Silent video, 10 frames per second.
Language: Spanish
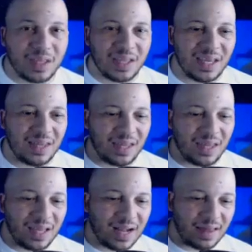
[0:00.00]
que
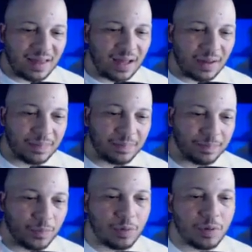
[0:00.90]
en cada
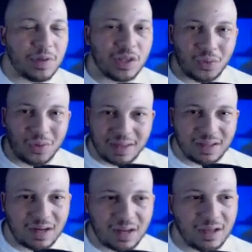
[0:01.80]
movimiento, cada
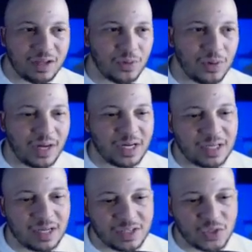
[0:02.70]
entrada que tú hagas, en
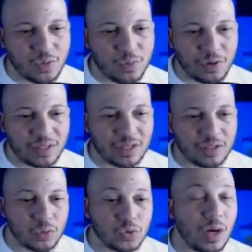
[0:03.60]
este caso como esta,
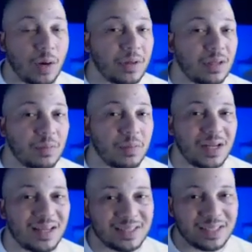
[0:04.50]
tú solamente
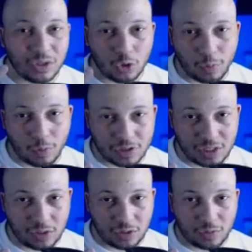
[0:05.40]
inviertas el
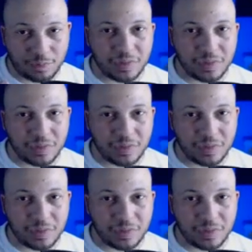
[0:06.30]
2%.